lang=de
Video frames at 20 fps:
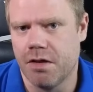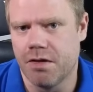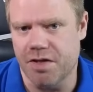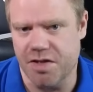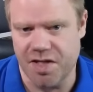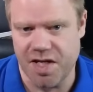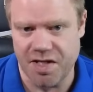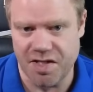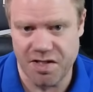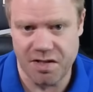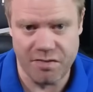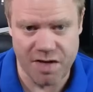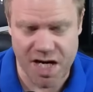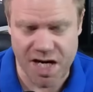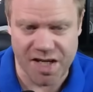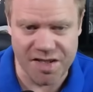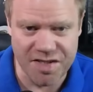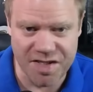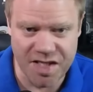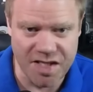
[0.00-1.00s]
Das heißt, sie
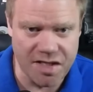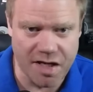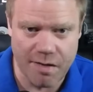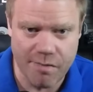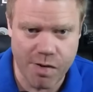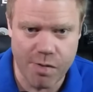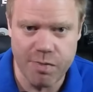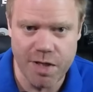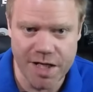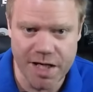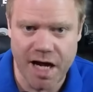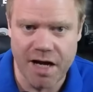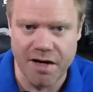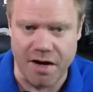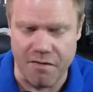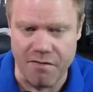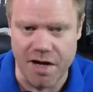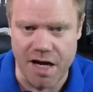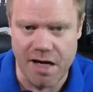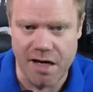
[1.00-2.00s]
werden an sich
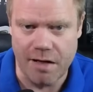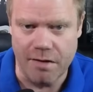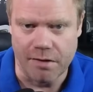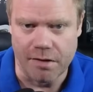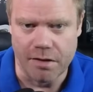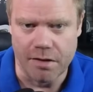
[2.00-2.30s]
Republikanerwähler,